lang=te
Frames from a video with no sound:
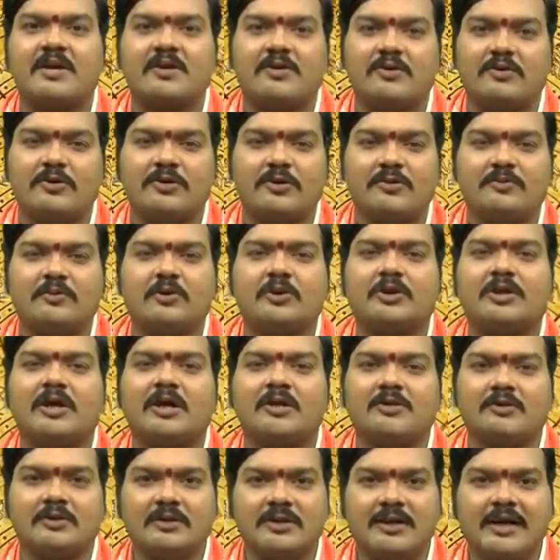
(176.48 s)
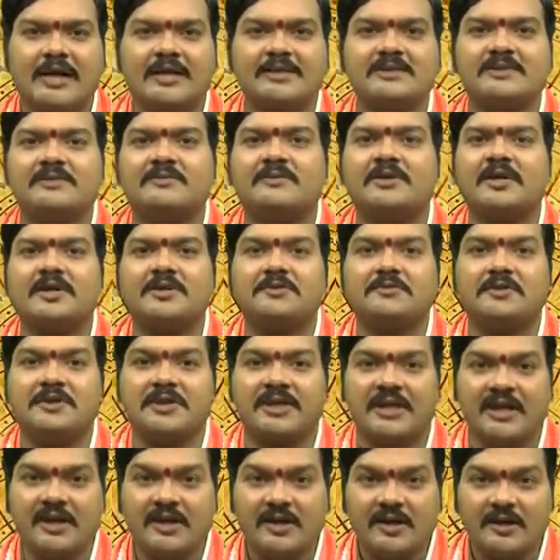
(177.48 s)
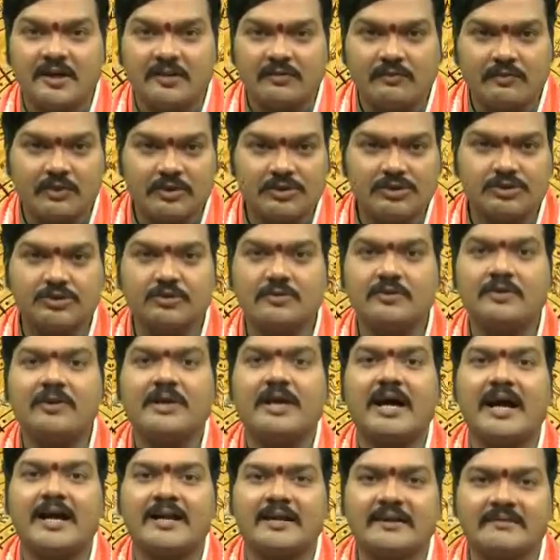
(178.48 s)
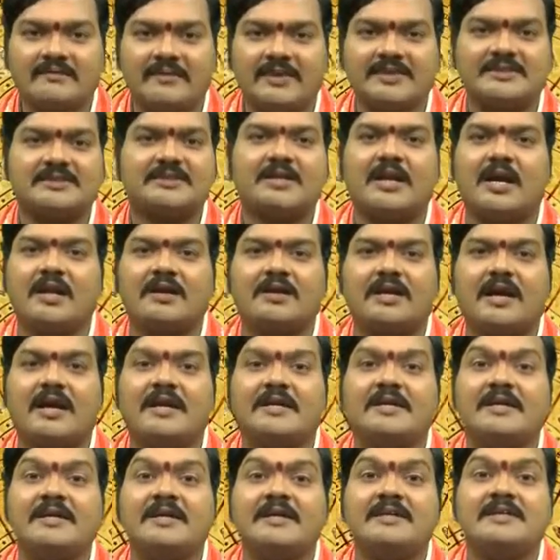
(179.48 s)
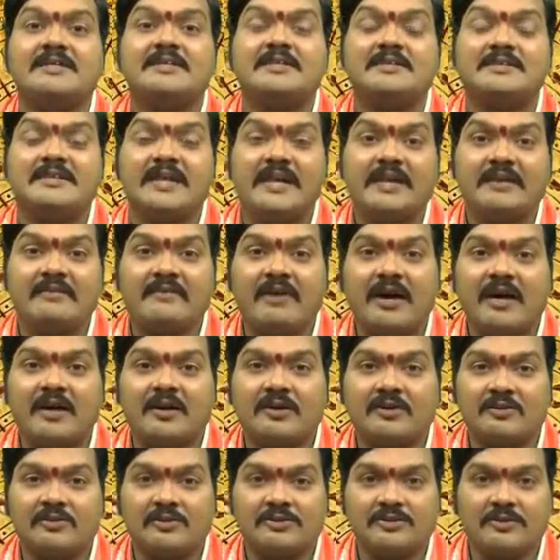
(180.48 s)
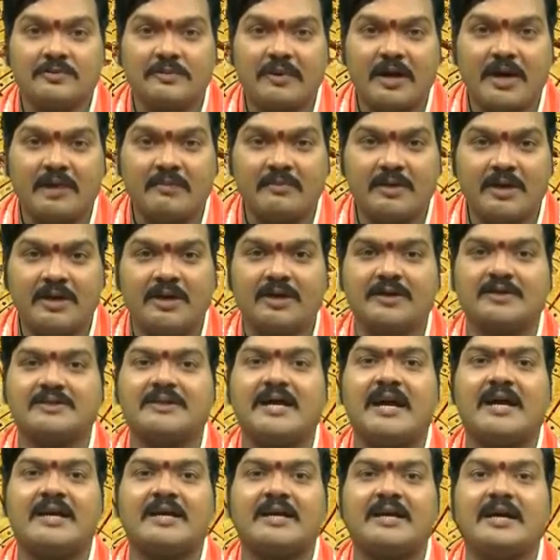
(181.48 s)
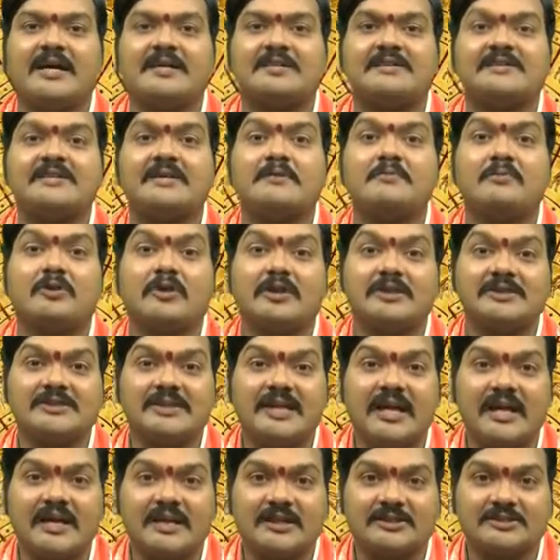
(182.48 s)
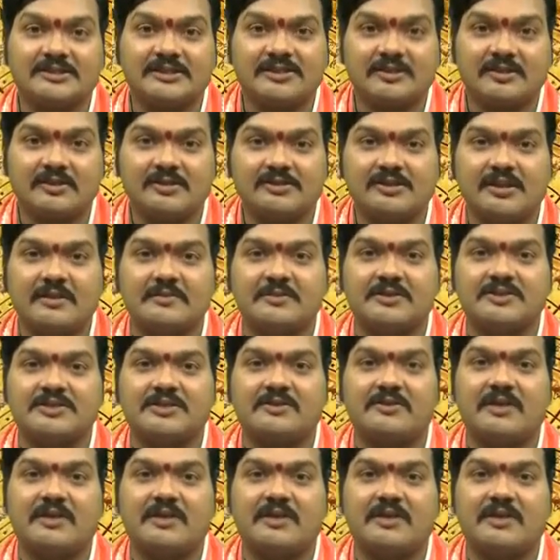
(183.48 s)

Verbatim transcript: రెండు మూడు రంగులు కలిసి ఉన్నటువంటి వస్తువులు కానీ వస్త్రాలు కానీ శనివారం రోజు బ్రాహ్మణులకు దానంగా ఇస్తే మృగశిర నక్షత్రంలో జన్మించిన